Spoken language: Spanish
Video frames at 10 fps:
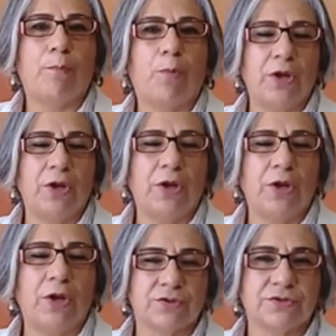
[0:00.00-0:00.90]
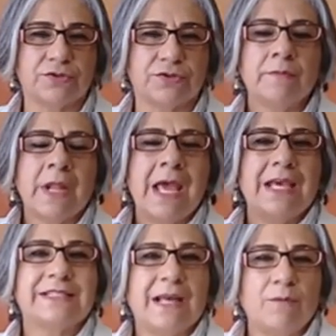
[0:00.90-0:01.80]
políticos.
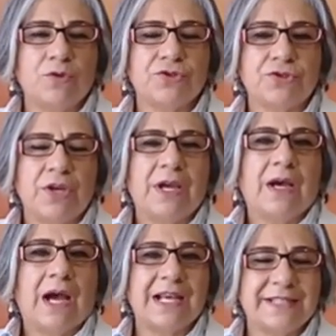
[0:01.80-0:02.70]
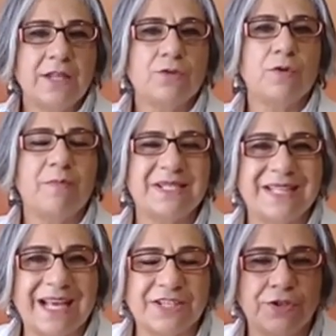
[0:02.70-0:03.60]
Estamos haciendo
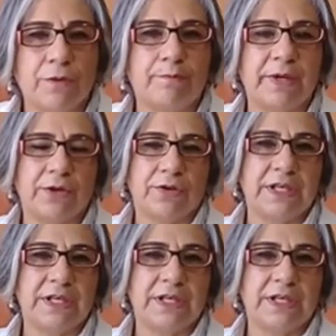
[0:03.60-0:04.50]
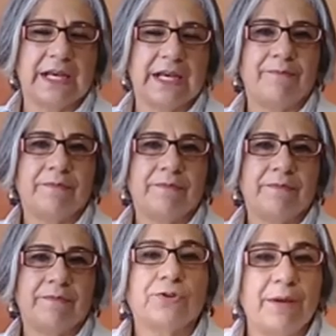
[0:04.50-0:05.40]
investigación periodística,
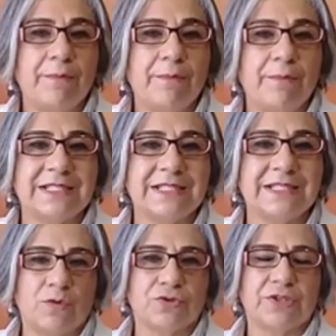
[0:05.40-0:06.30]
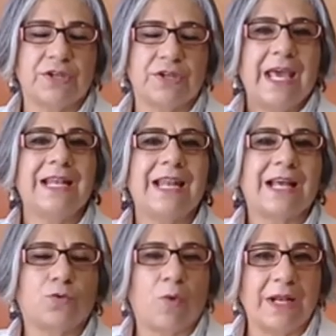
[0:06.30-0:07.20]
pero también estamos en la
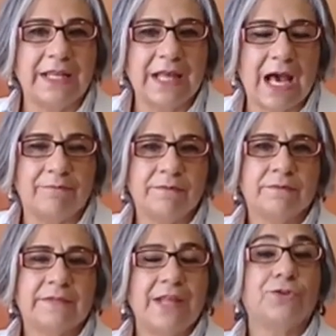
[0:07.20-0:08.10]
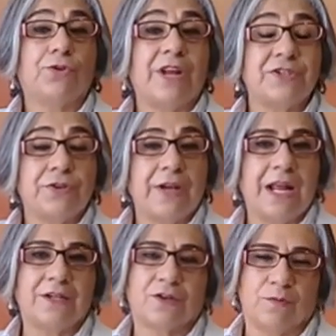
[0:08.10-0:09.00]
actualidad, tanto
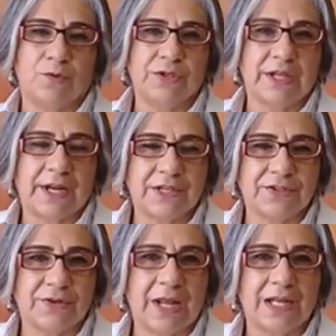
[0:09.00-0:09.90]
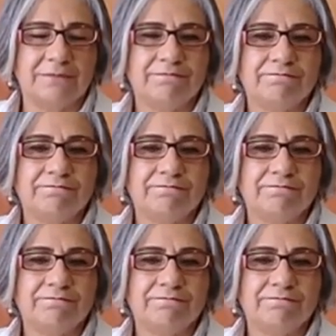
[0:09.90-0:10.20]
nacional como internacional.